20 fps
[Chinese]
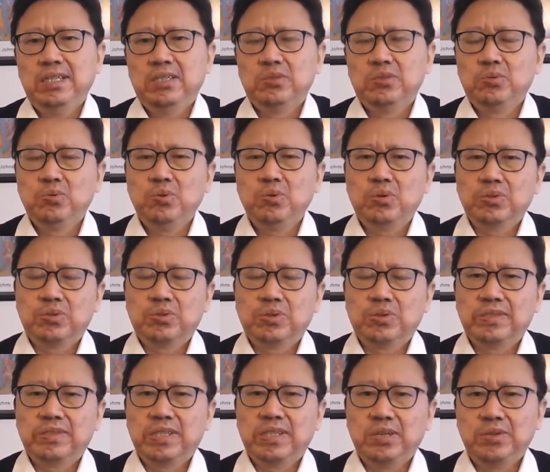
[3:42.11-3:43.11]
如果说
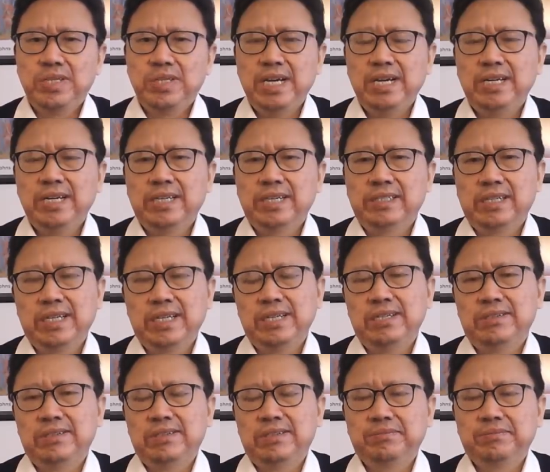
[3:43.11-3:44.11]
是留香港的内
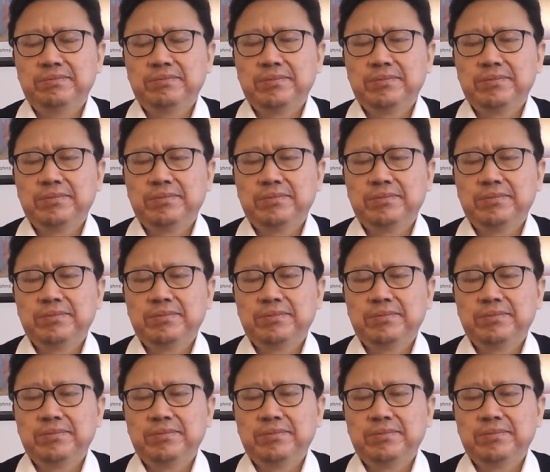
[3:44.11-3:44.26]
地生